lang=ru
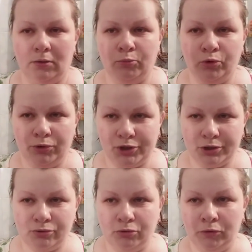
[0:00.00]
Мою
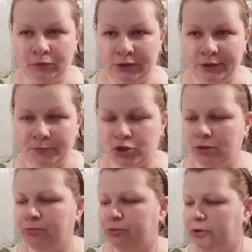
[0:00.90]
сейчас голову таким
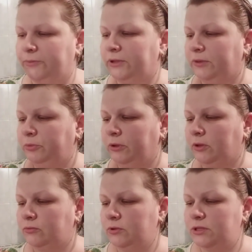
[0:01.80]
шампунем. Это
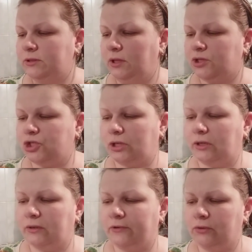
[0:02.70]
Беларусь для
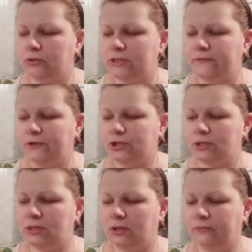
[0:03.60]
жирных волос,
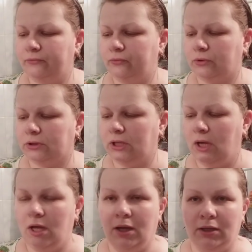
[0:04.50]
свежесть и комфорт.
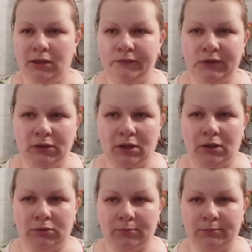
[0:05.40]
Лив
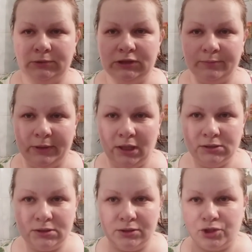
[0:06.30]
Делану.
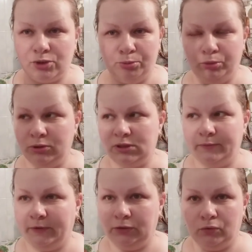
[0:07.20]
Термоядерный шампунь.
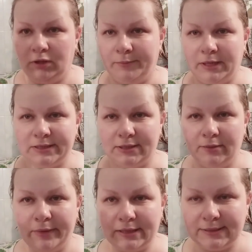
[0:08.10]
Смывать только маски.
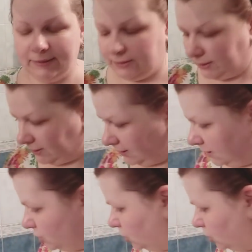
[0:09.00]
Масляные такие,